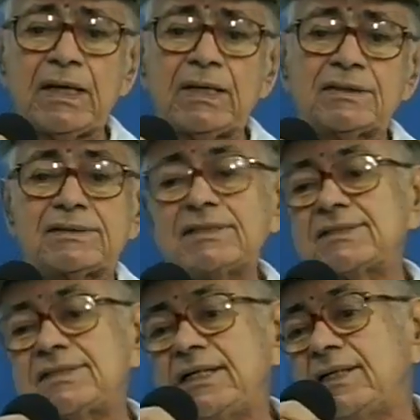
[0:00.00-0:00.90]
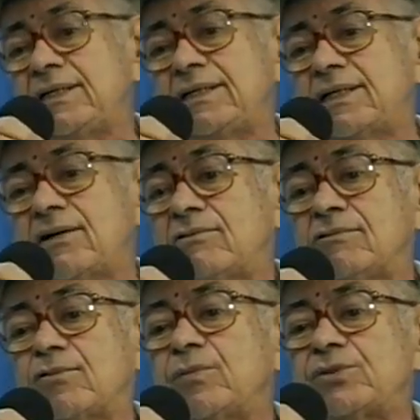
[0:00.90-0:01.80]
Ceci, então,
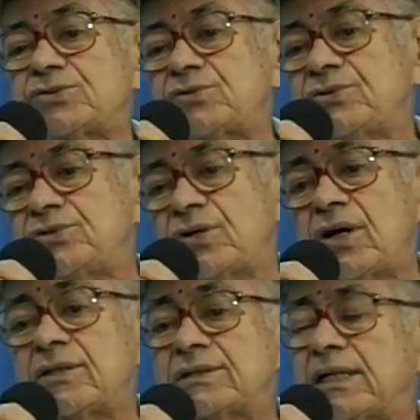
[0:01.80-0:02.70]
como estudiosa e